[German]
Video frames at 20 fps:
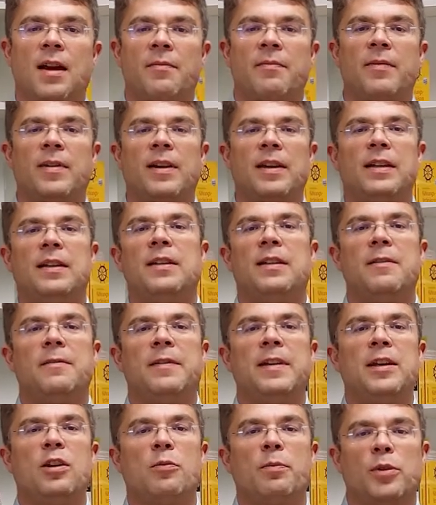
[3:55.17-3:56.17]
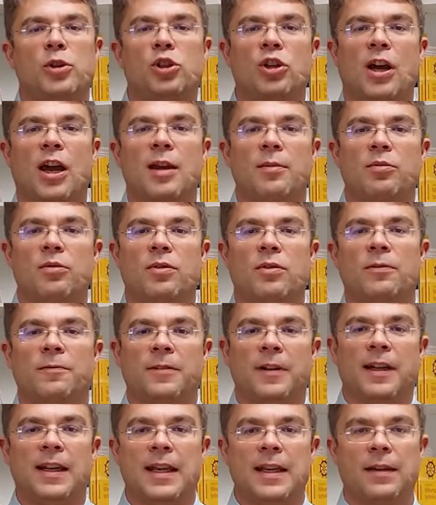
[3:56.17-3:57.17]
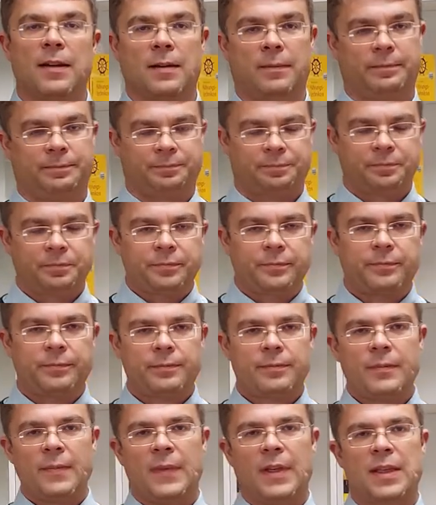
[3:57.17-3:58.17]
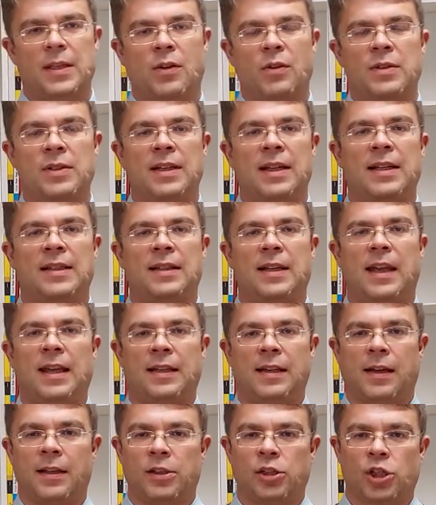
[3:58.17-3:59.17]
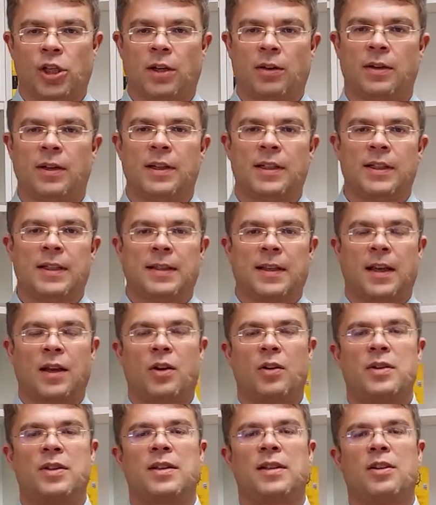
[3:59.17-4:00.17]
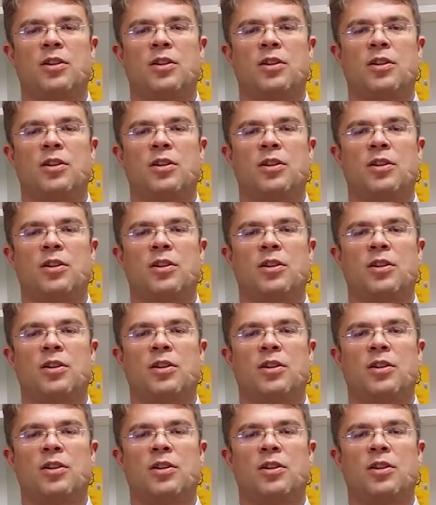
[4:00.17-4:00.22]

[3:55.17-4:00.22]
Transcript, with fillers: haben wir in die Videobeschreibung verlinkt. Das können Sie sich also leicht anschauen, dann können Sie